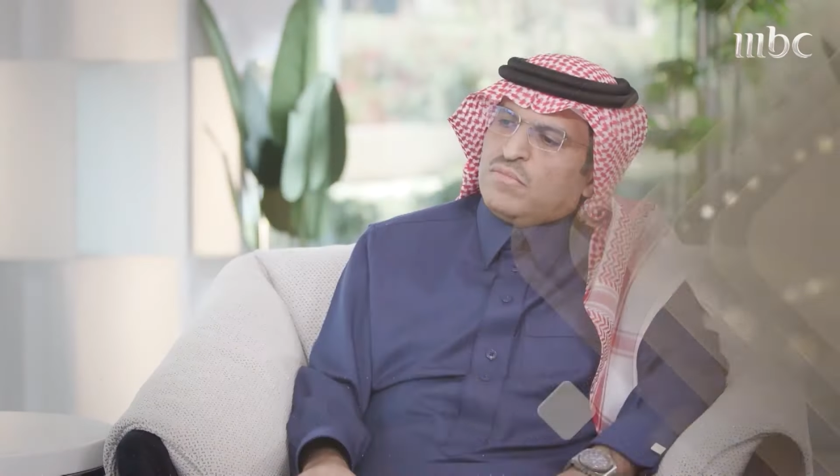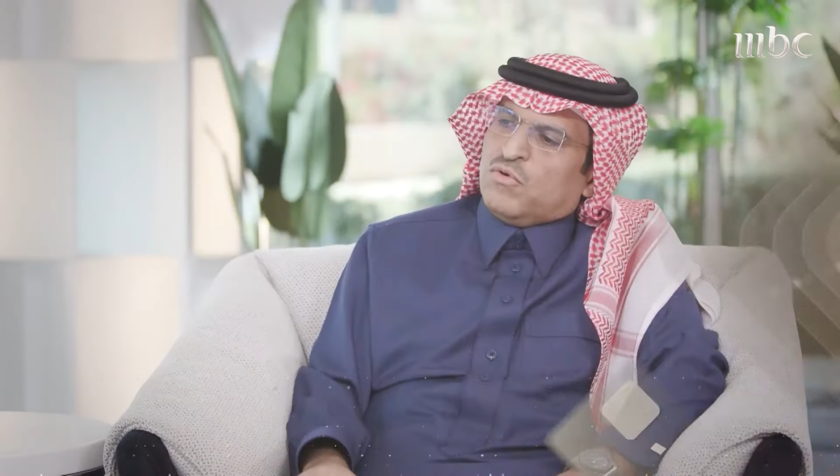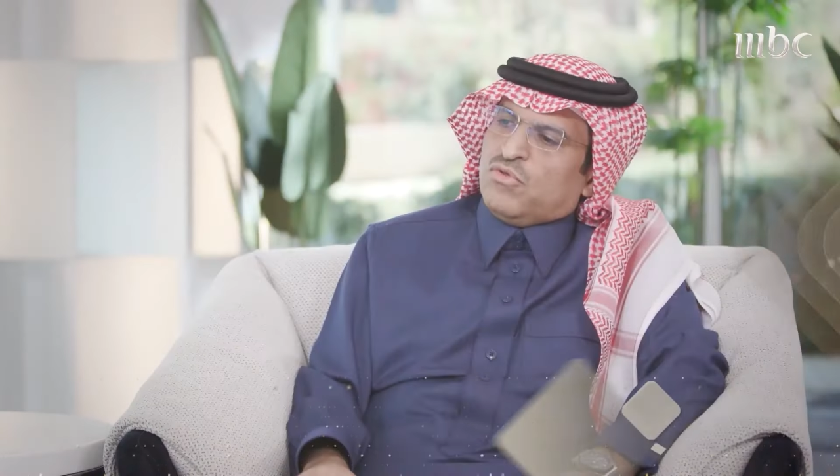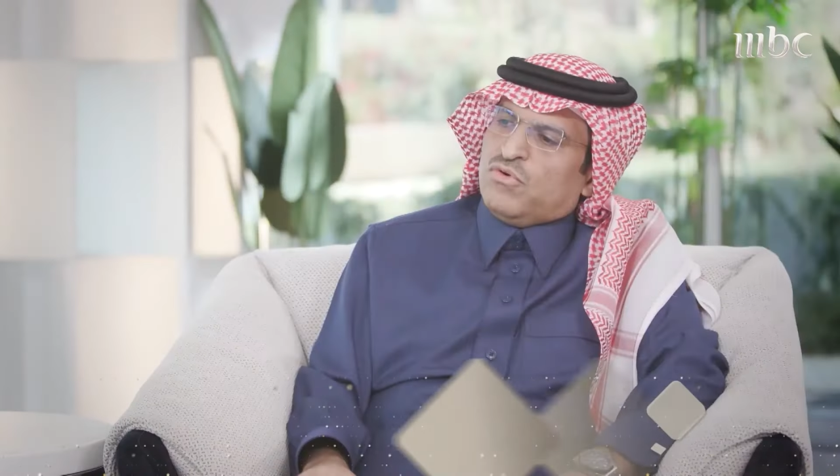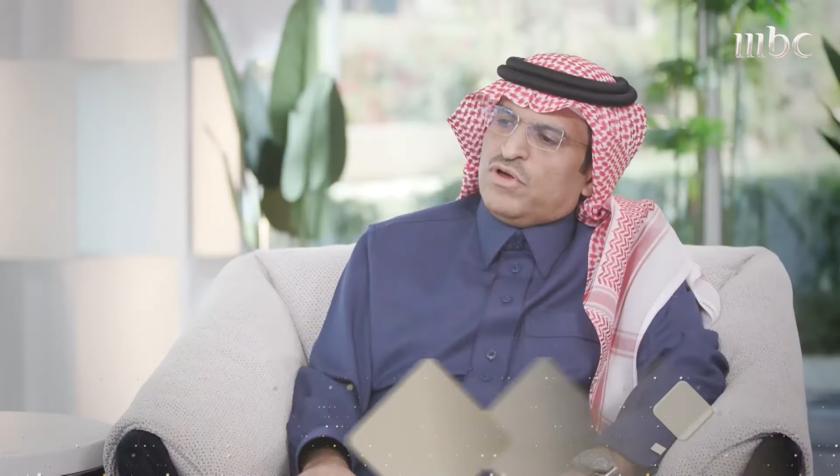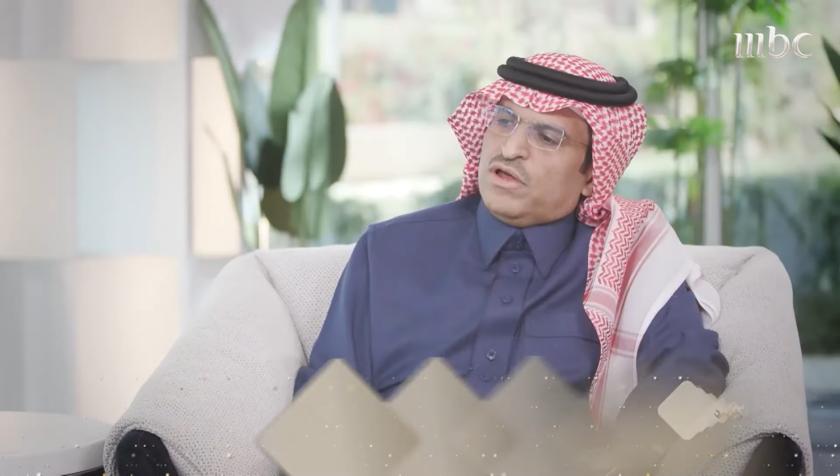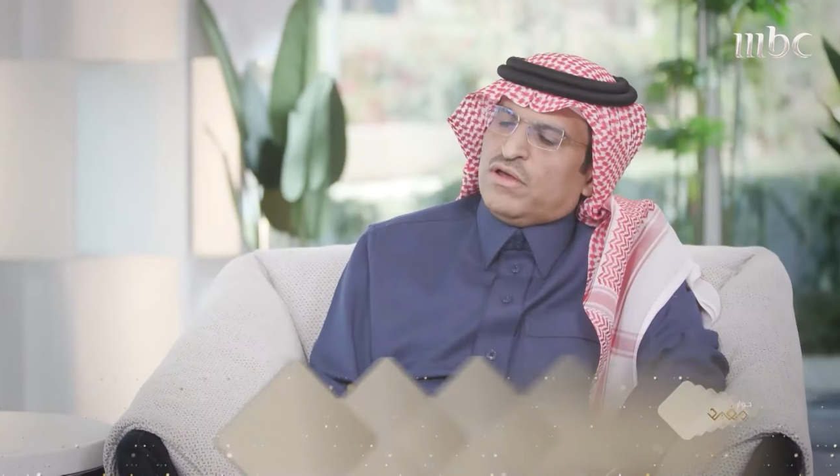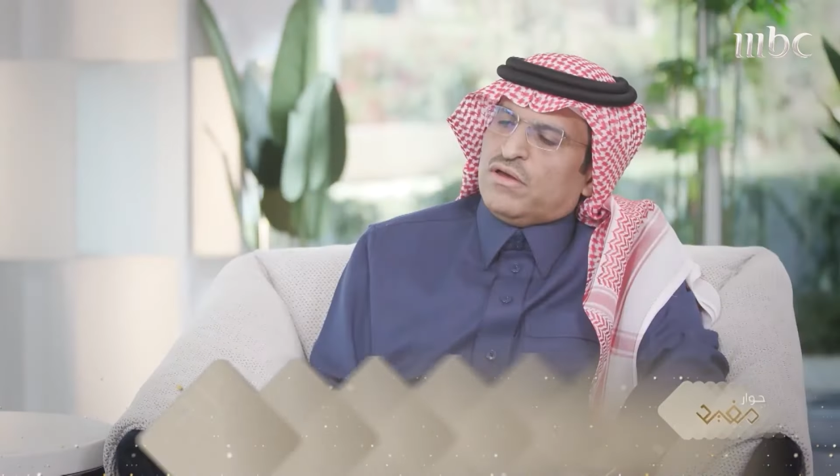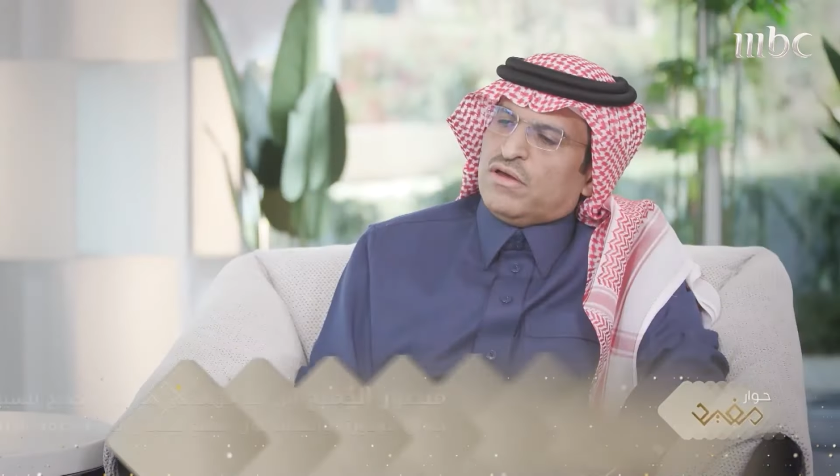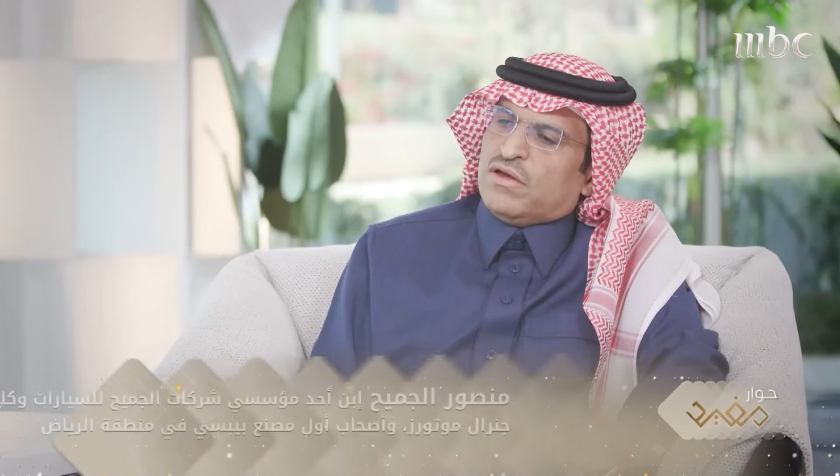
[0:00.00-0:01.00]
موضوع
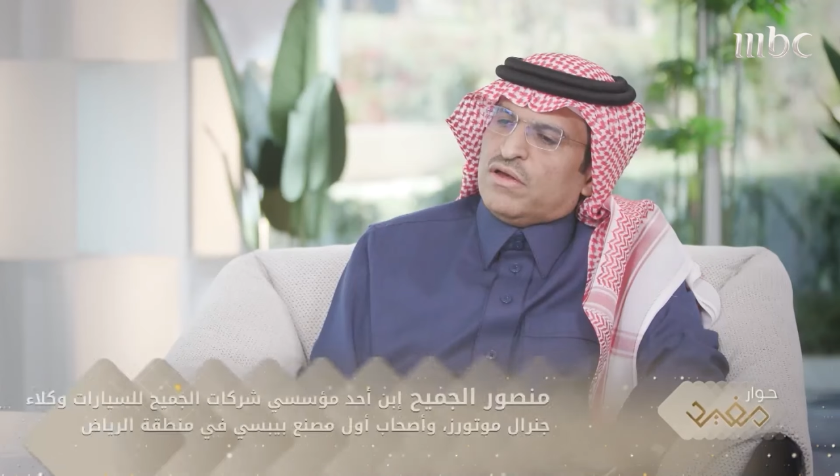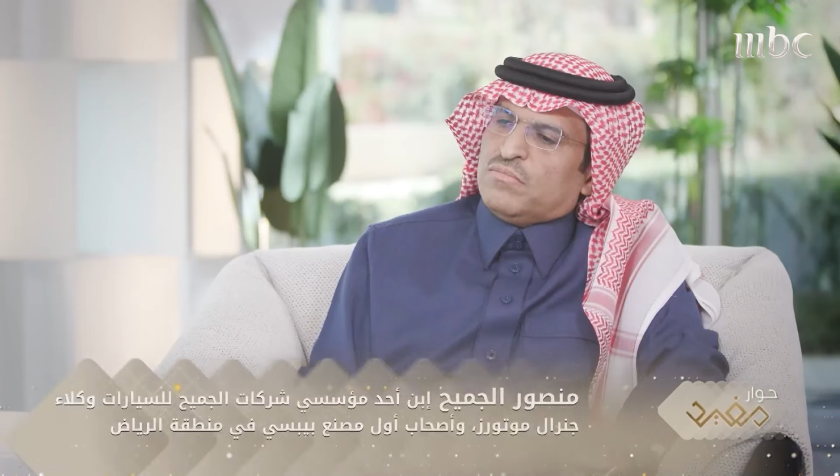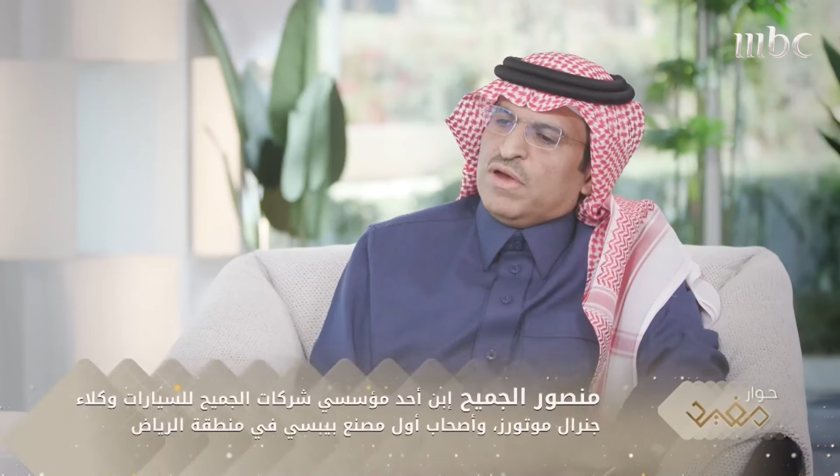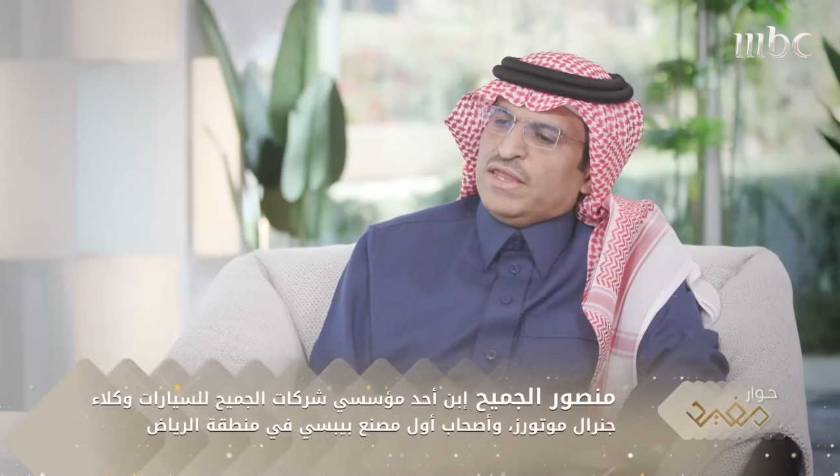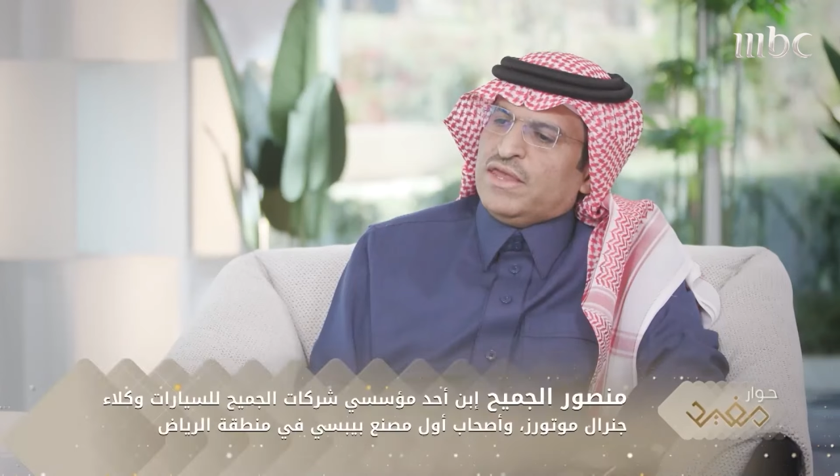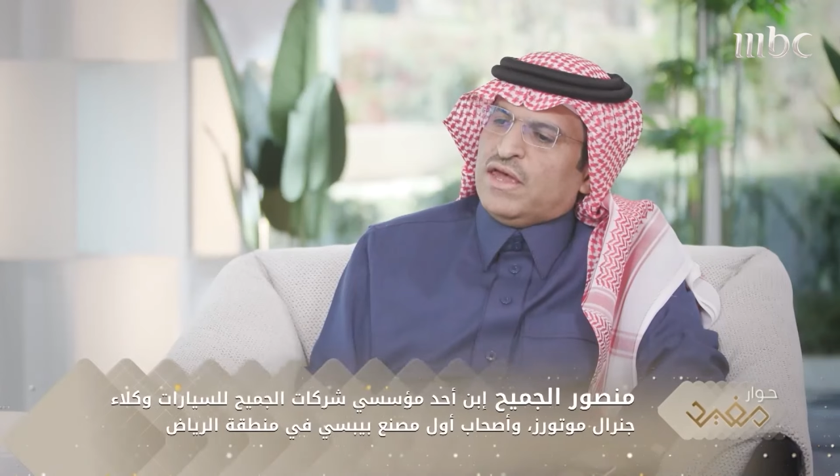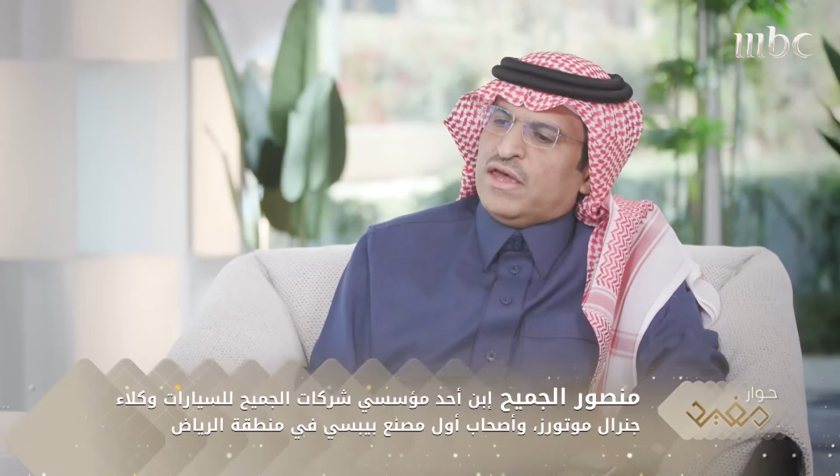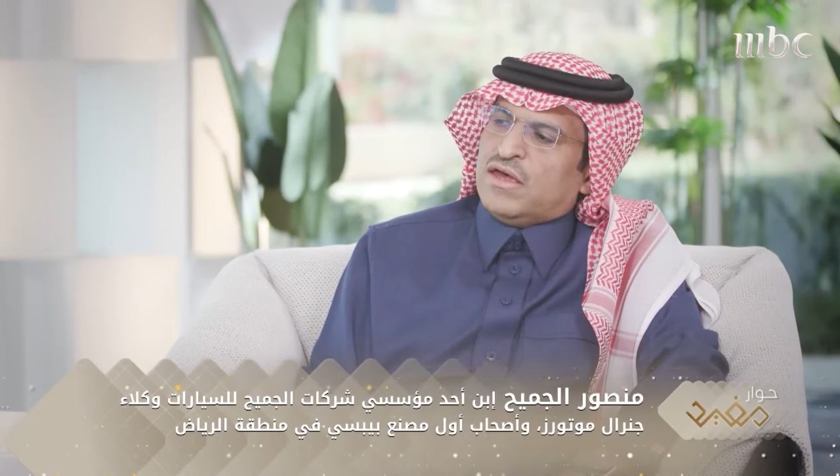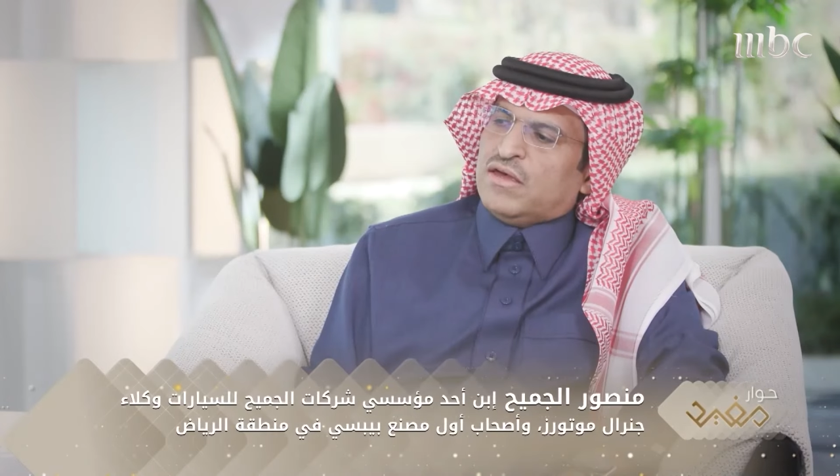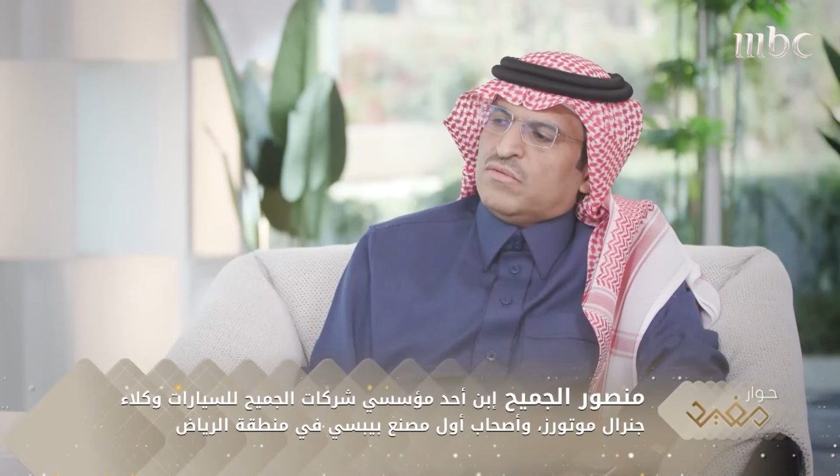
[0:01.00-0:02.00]
آه،
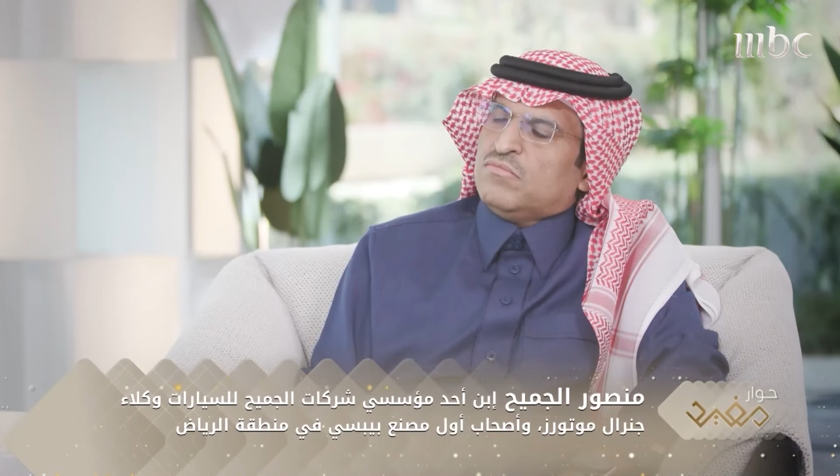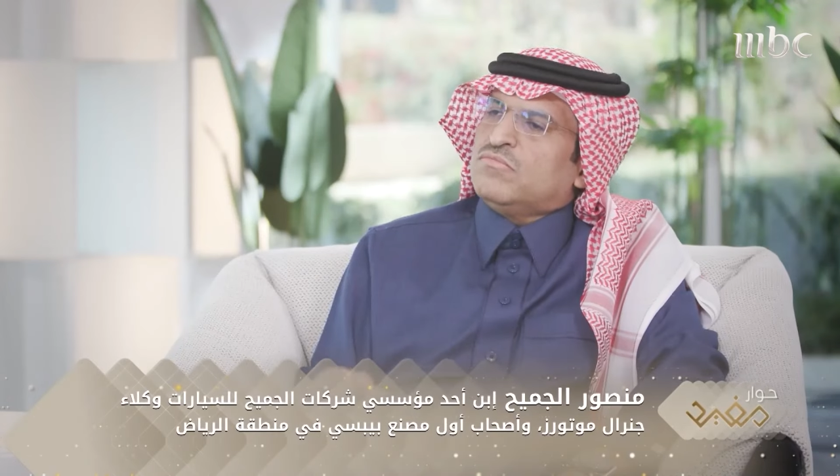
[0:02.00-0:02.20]
بعدها